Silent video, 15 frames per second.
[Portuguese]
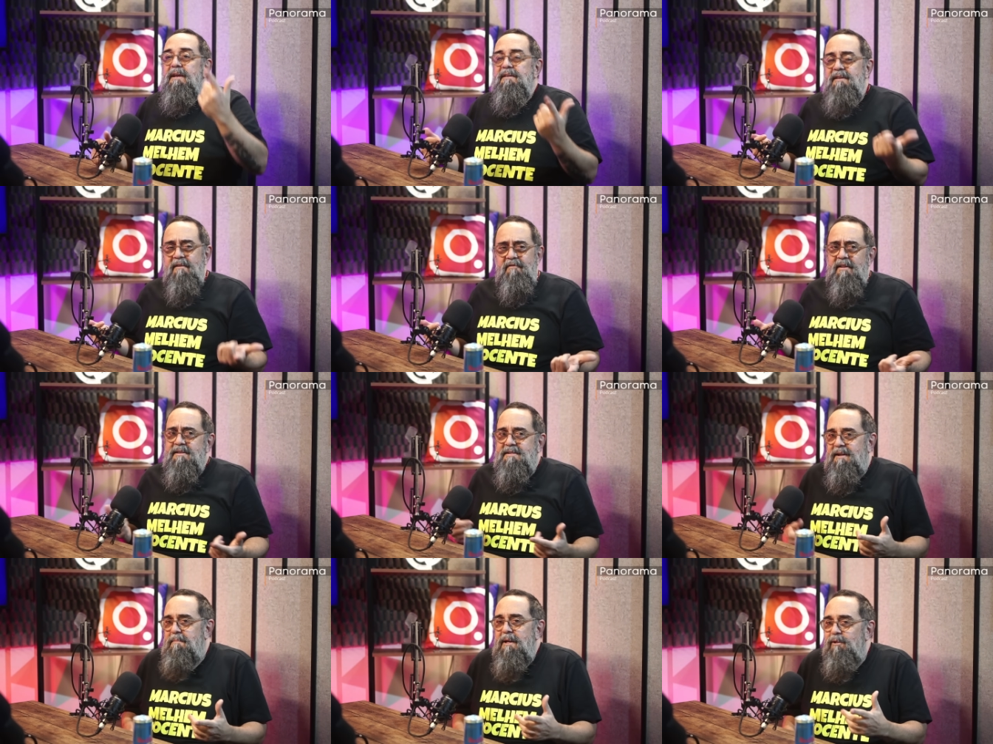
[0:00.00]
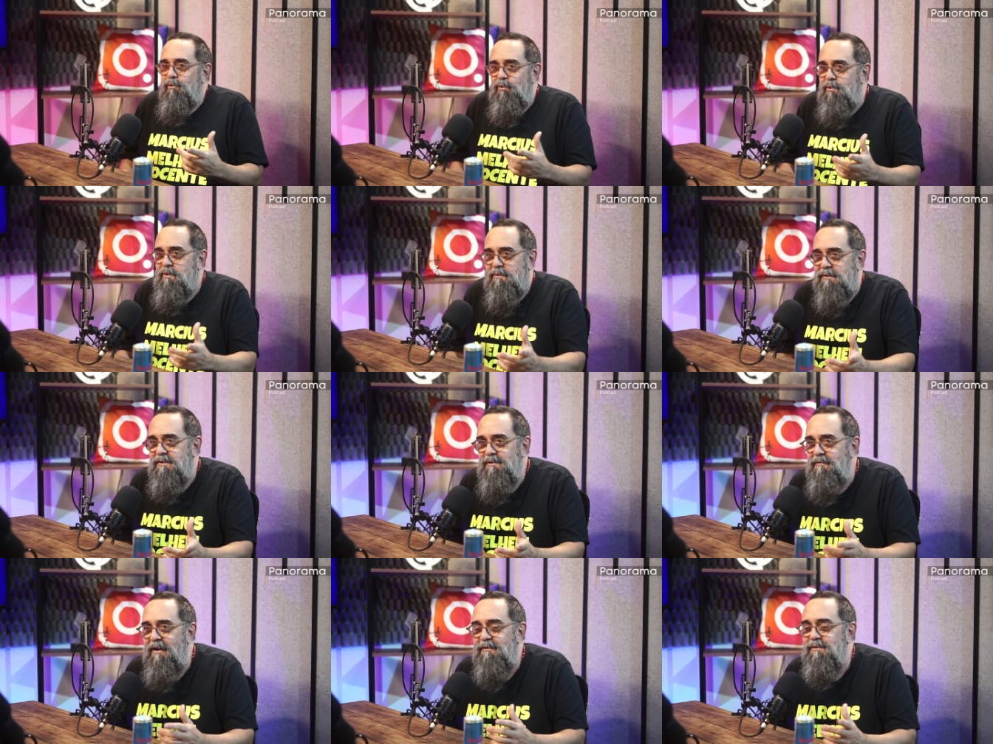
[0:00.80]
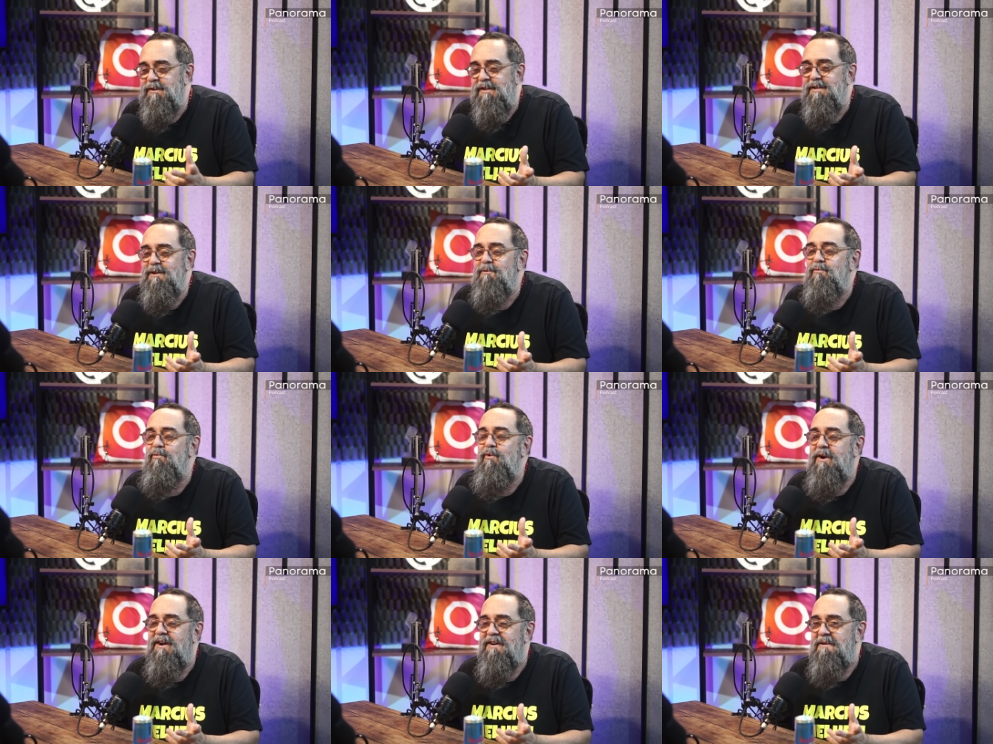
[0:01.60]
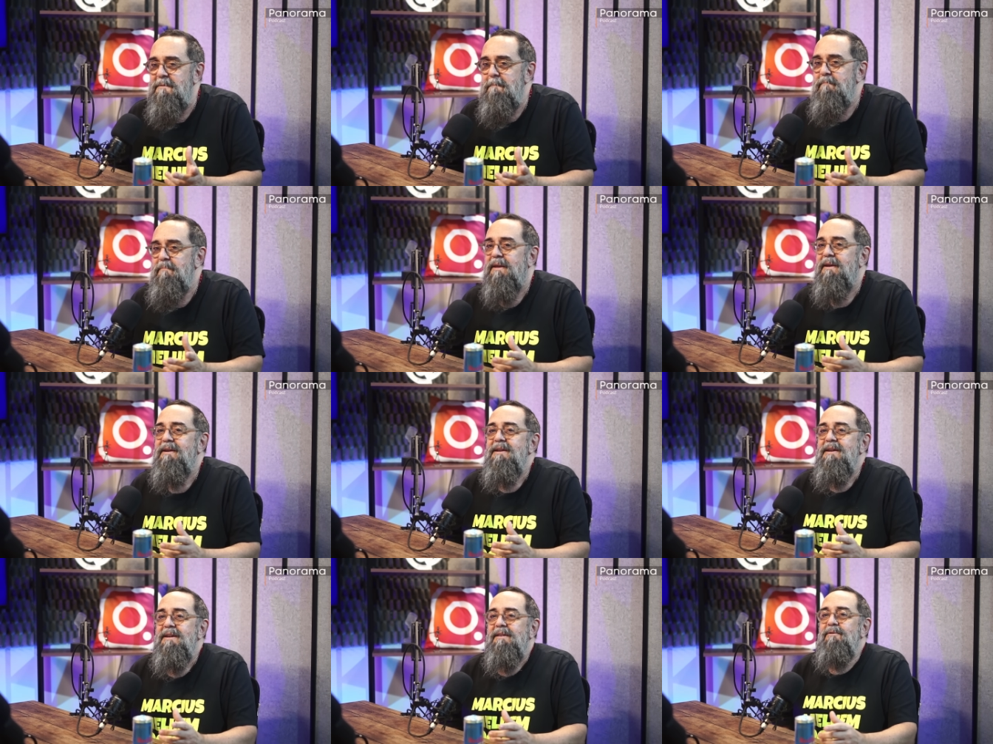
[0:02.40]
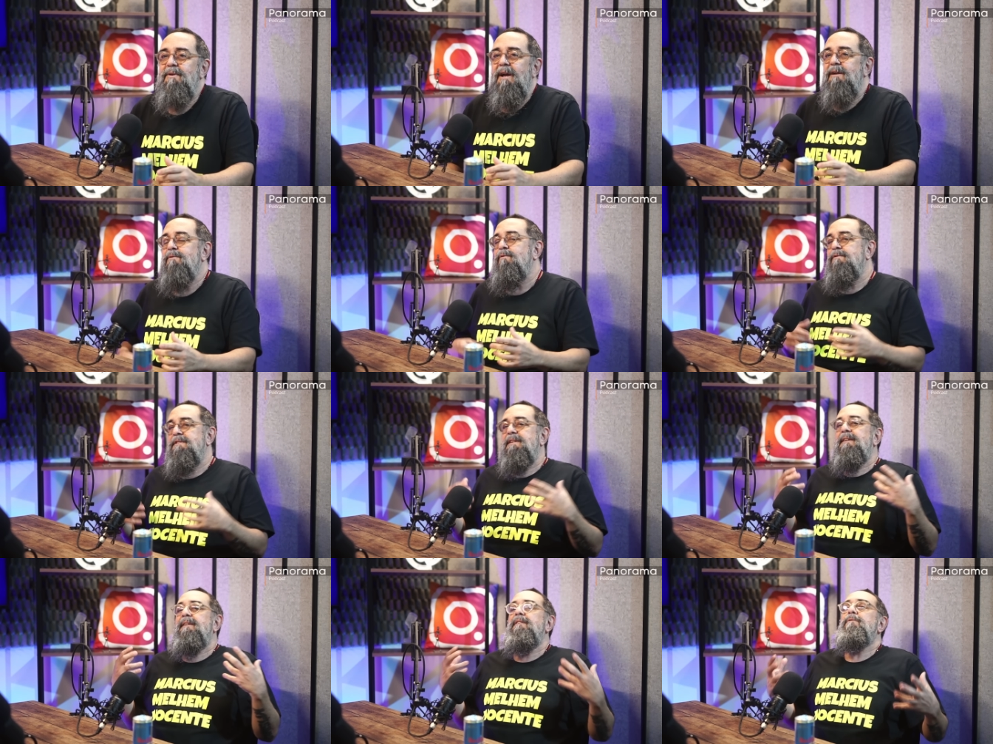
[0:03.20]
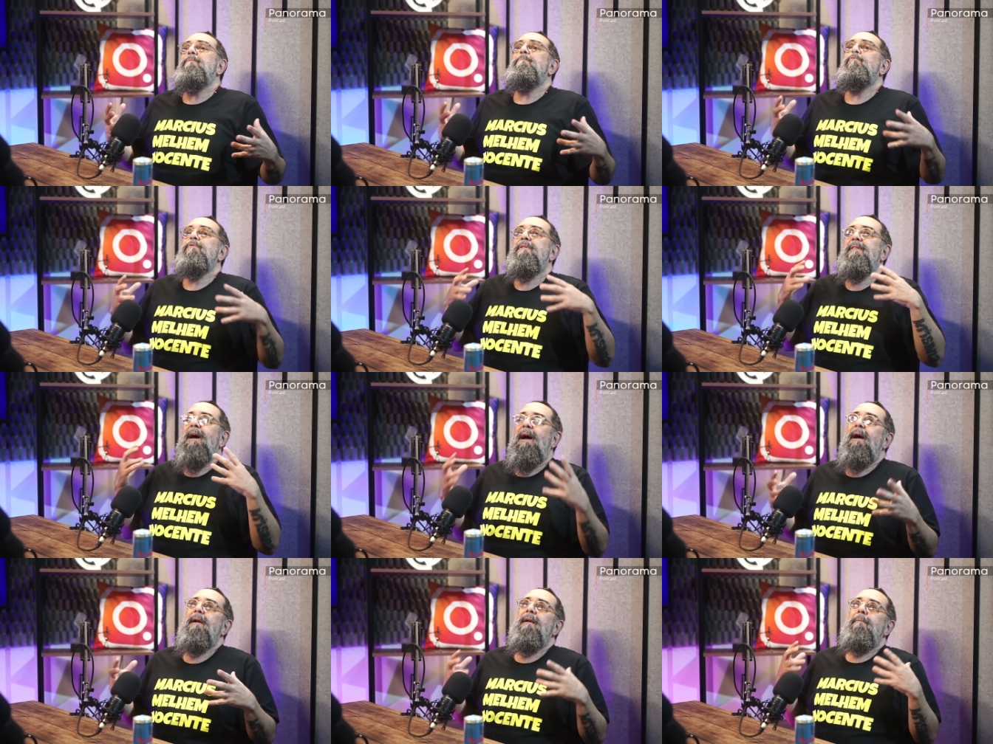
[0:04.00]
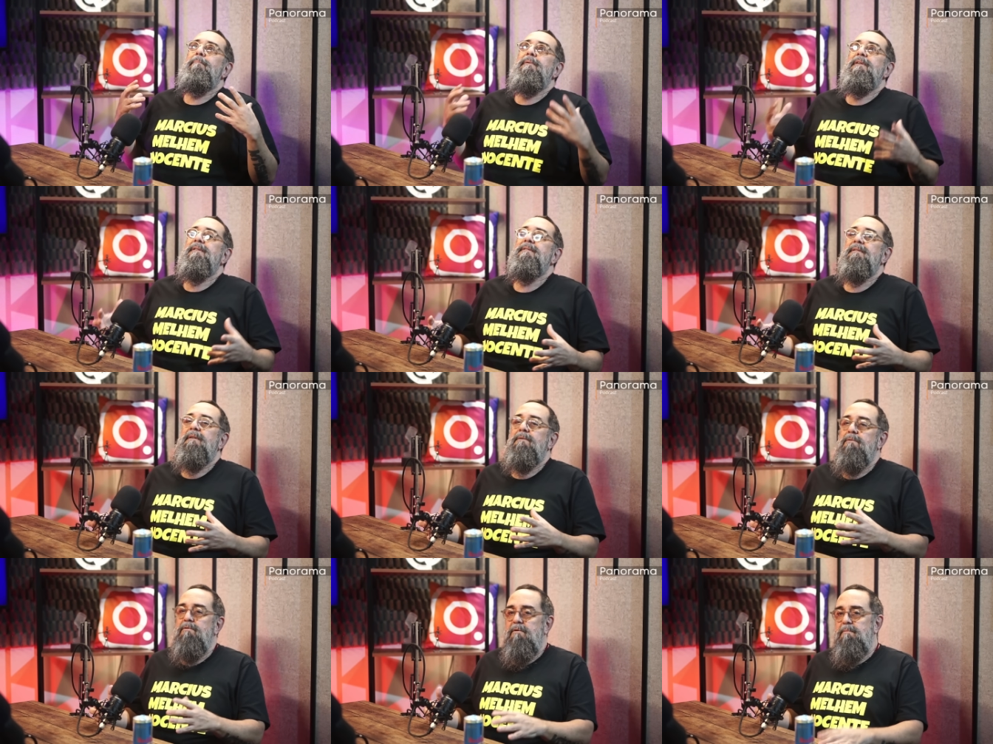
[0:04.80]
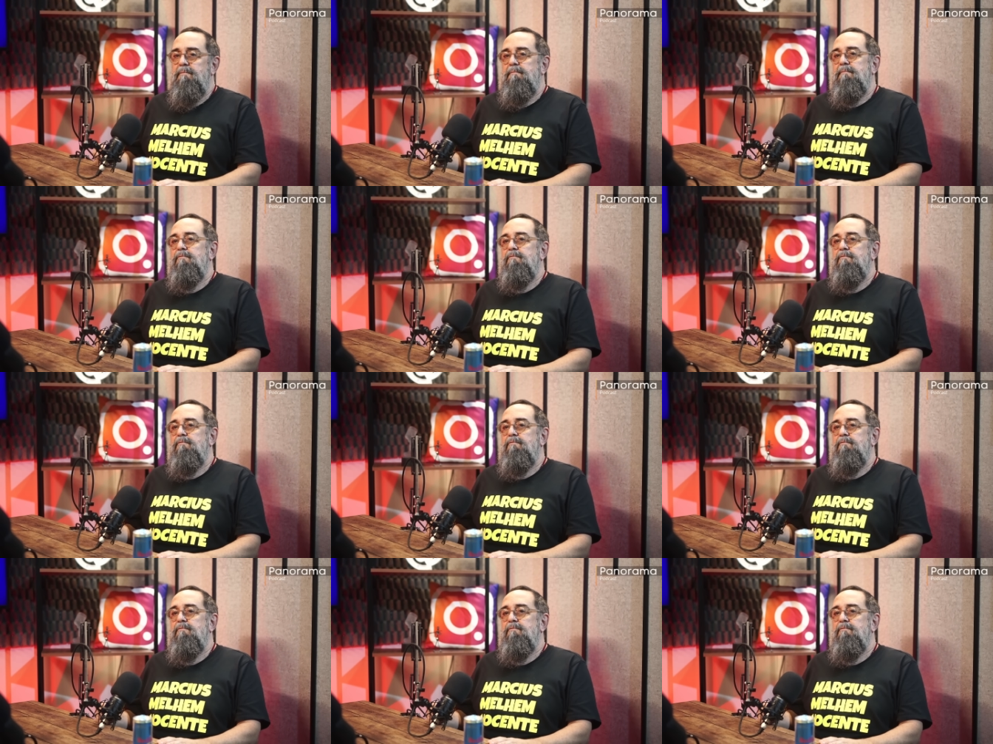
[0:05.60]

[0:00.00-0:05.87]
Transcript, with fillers: Você ia falar, você tá maluco, isso não vai acontecer nunca. E o cara conseguiu mudar a cabeça da Globo.